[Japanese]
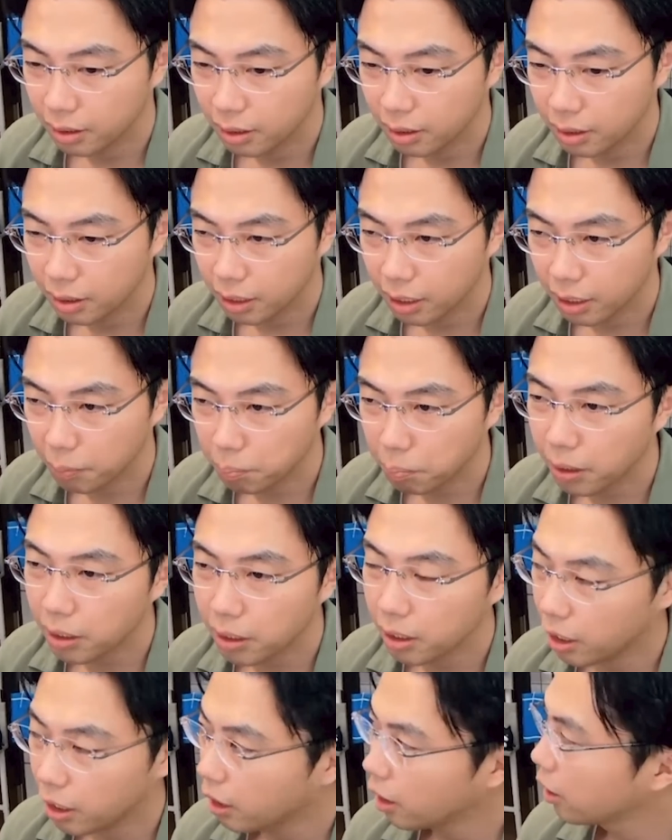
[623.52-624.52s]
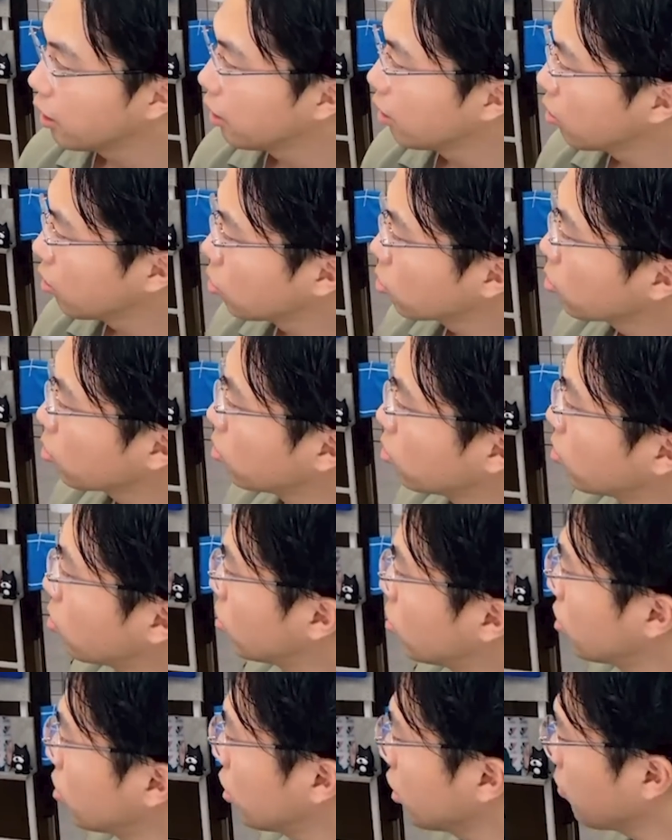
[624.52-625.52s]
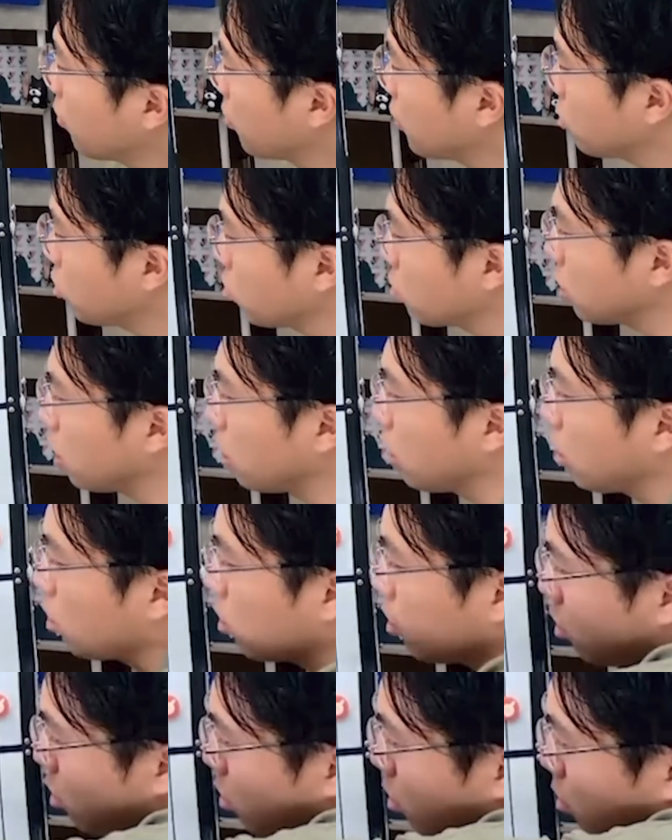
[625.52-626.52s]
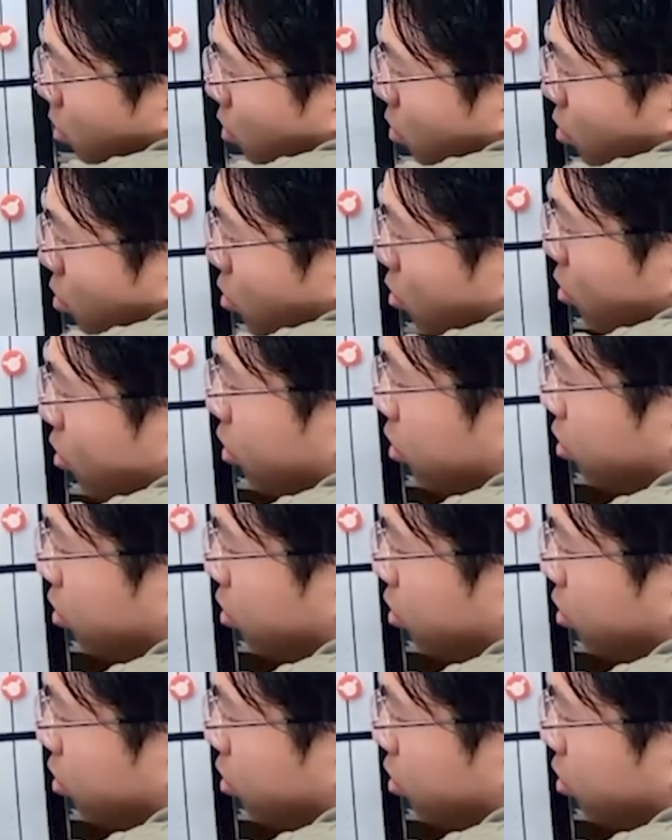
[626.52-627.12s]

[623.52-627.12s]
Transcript: いや、やっぱりね、この、やっぱ一つ言っ